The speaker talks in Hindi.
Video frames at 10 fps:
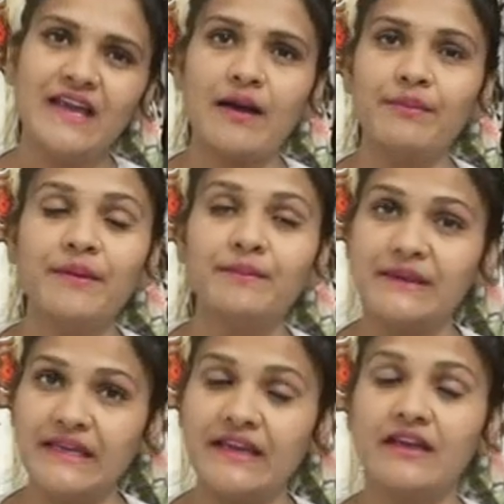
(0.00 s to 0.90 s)
ही आप
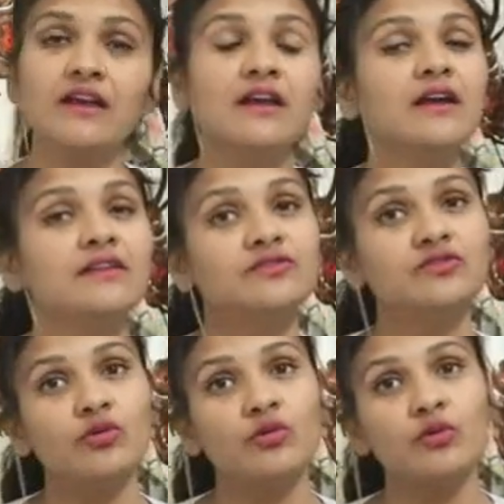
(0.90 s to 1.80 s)
पिए
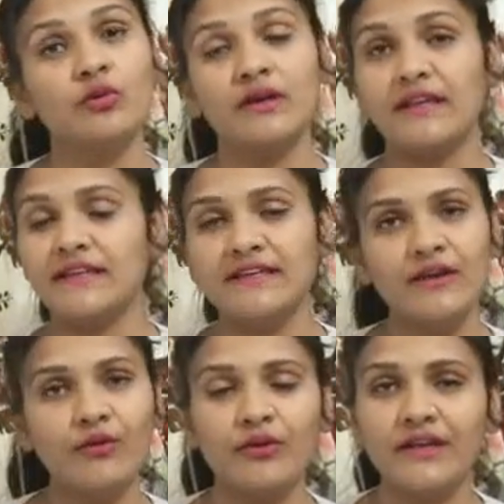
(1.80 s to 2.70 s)
तो
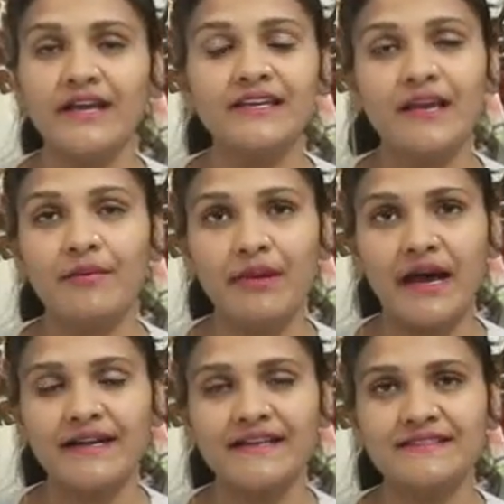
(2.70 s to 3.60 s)
ये हो गया कि हम
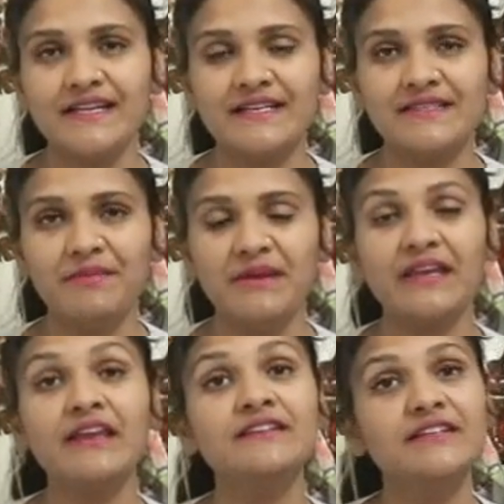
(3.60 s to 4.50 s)
बाहर किस तरह से
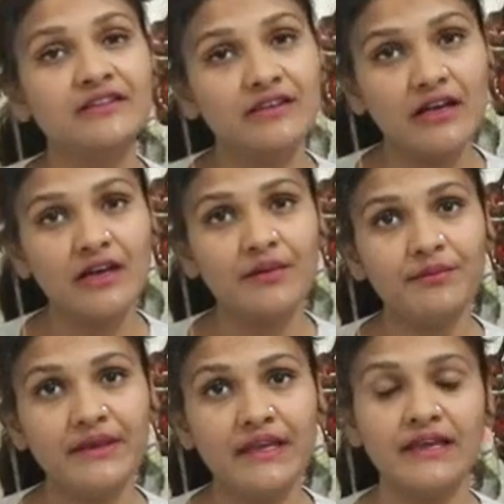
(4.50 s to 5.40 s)
पियेंगे कितना
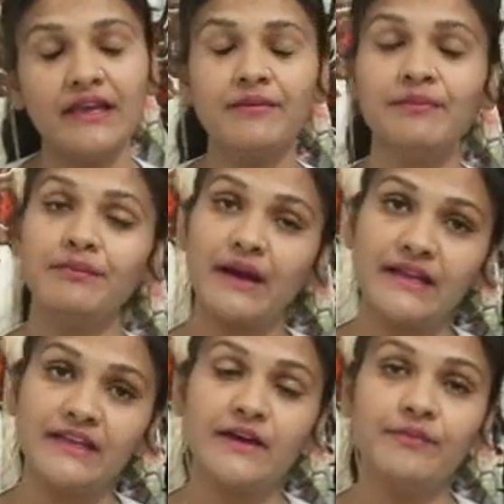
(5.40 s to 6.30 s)
गर्म पियेंगे
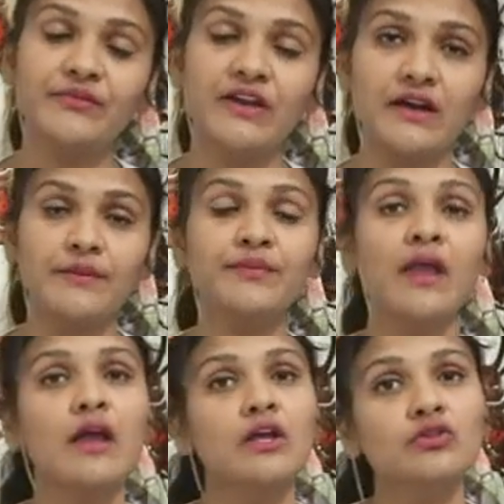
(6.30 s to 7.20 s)
पानी हम गर्म
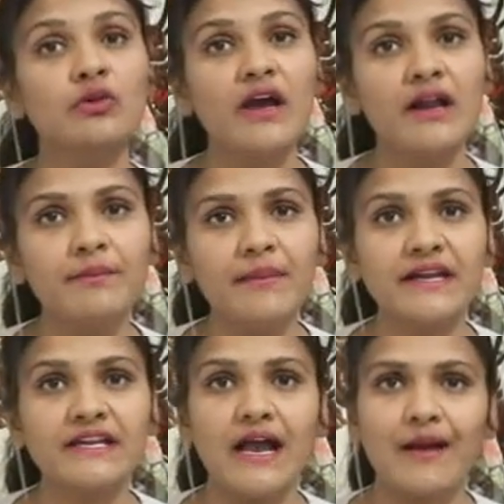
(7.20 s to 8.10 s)
तो गर्म
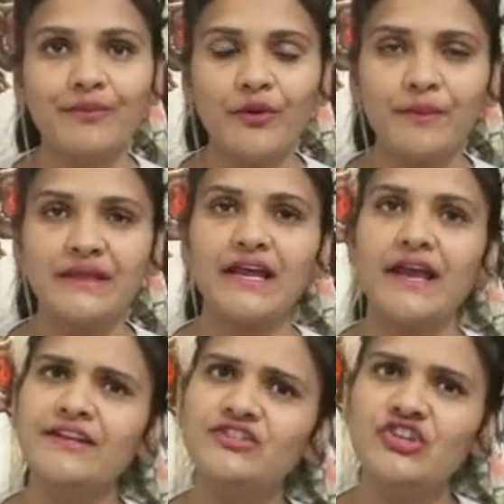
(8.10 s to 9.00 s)
पानी आपको पीना
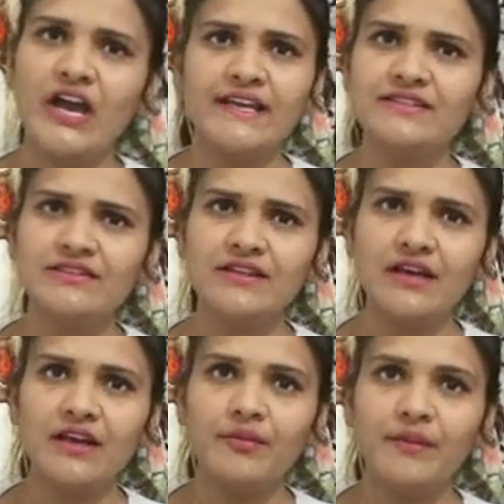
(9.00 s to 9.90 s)
है चाय
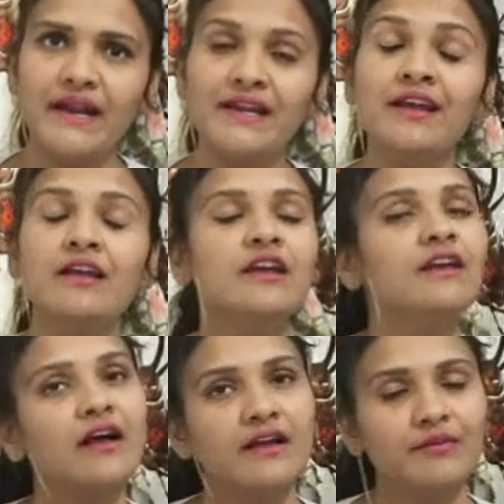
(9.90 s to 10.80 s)
जितना गर्म
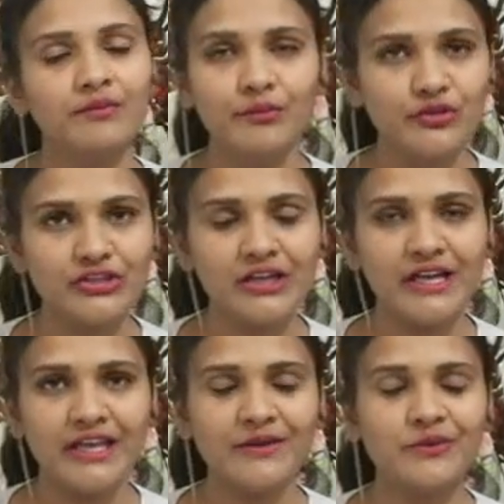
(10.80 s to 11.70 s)
पानी
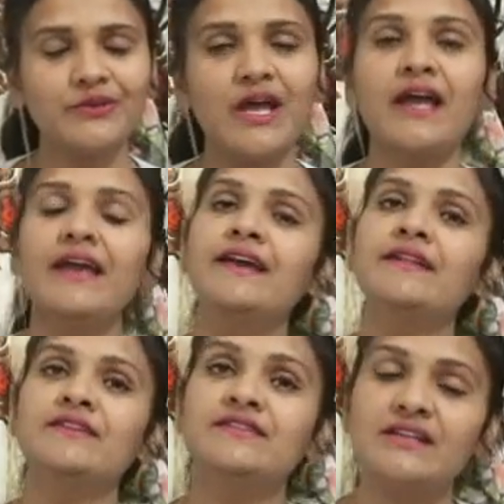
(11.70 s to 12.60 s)
मुश्किल नहीं होता है
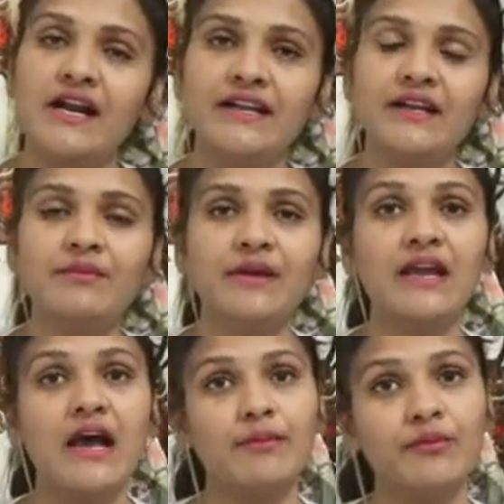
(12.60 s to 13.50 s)
स्टार्टिंग
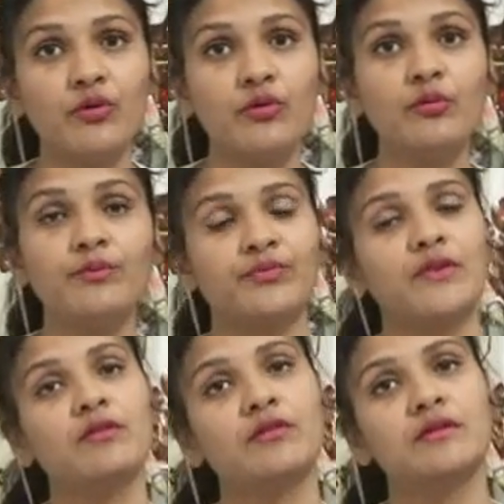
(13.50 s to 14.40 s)
में आपको
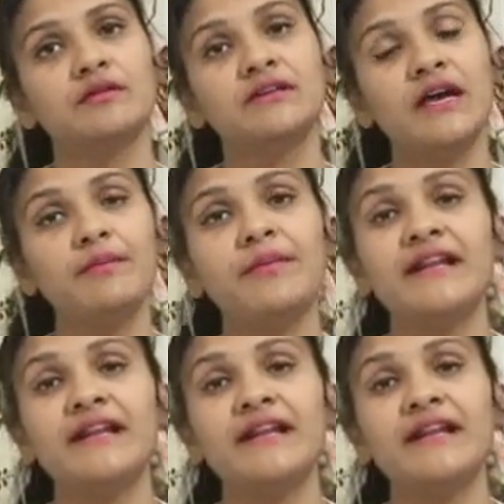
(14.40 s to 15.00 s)
गर्म